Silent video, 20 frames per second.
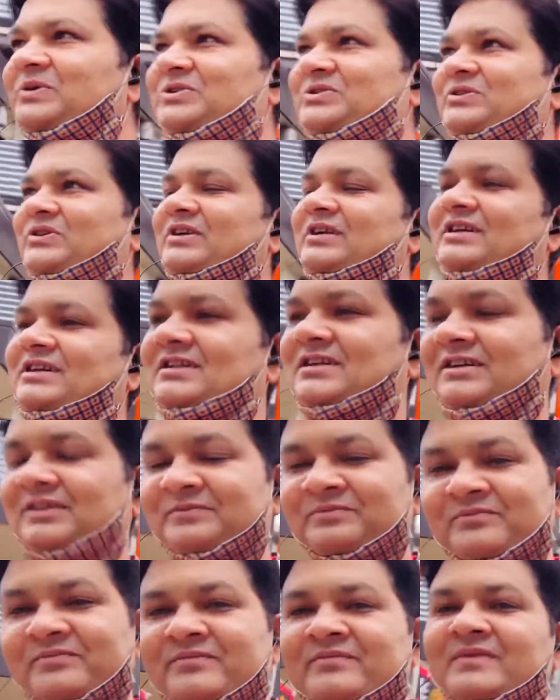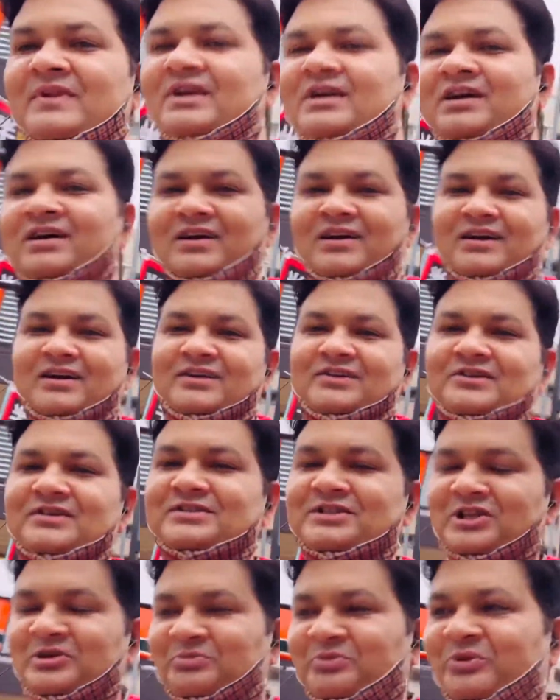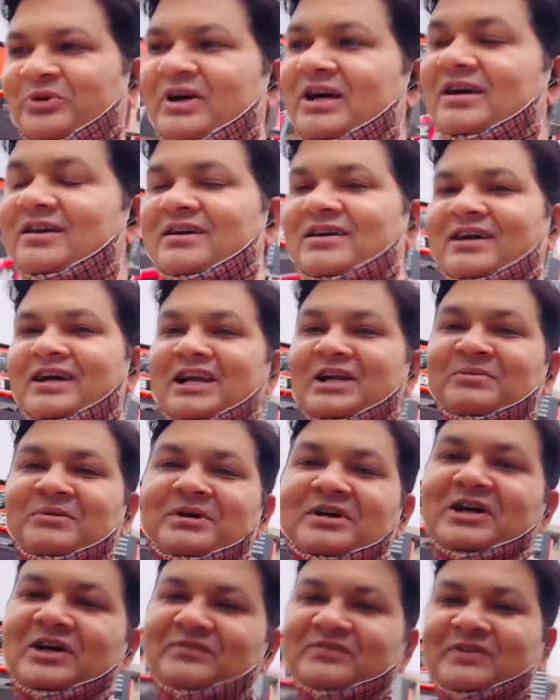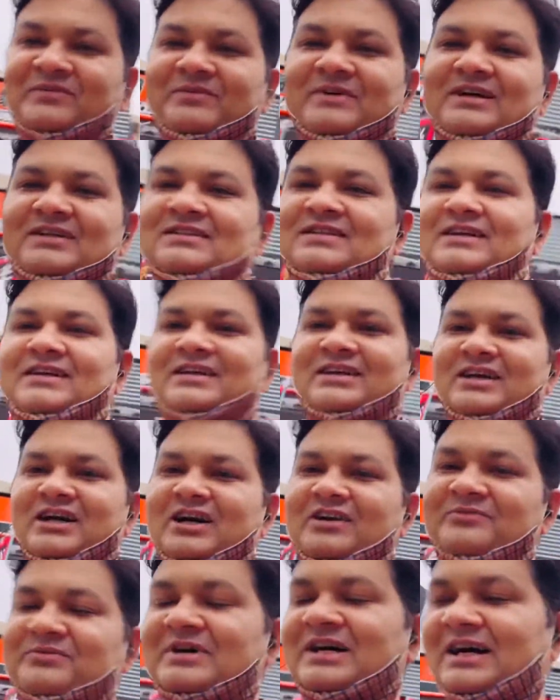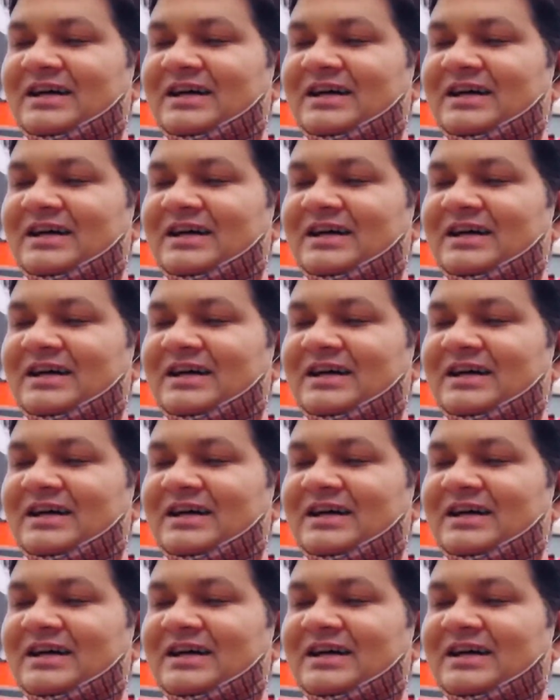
कुछ तो नहीं है ना तो इसलिए पूरा डिटेल में कन्फर्म करते हैं कि और